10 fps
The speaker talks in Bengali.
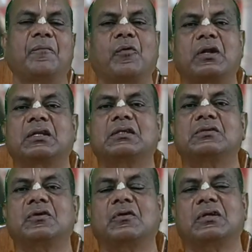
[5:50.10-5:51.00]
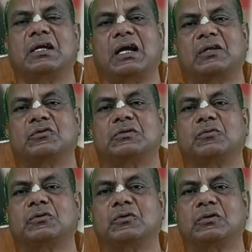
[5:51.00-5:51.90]
পরের দিন যখন এই একাদশী
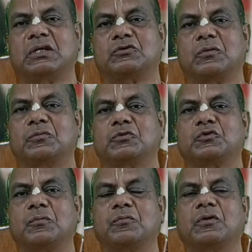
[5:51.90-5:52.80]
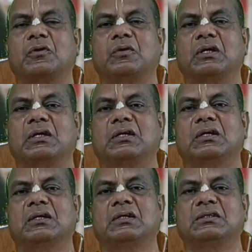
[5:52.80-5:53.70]
ব্রত কথা সব কিছু সম্পন্ন হয়ে
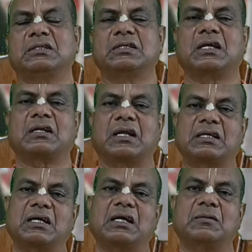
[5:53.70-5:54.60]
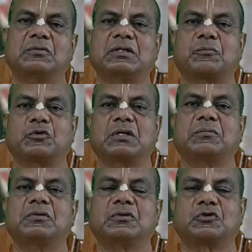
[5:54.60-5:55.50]
যে যার রাজা এবং তার
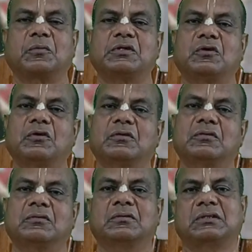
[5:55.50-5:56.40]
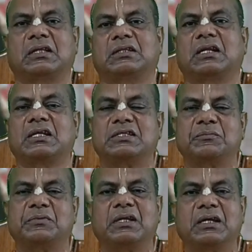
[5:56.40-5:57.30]
প্রজাবৃন্দ সবাই যখন তাদের রাজ্যে
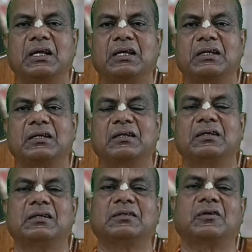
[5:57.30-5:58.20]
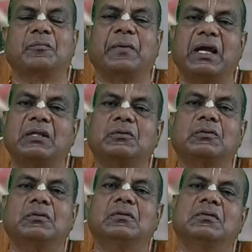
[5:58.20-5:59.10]
ফিরে গেলেন তখন ব্যাদও
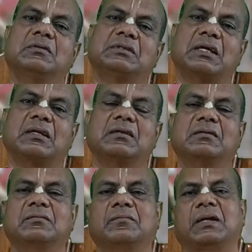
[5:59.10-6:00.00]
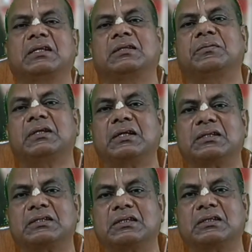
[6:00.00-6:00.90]
তার বাড়িতে ফিরে
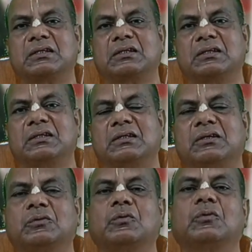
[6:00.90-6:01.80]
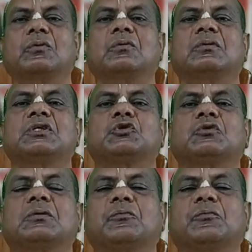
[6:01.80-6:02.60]
গেছেন তো কিছুদিন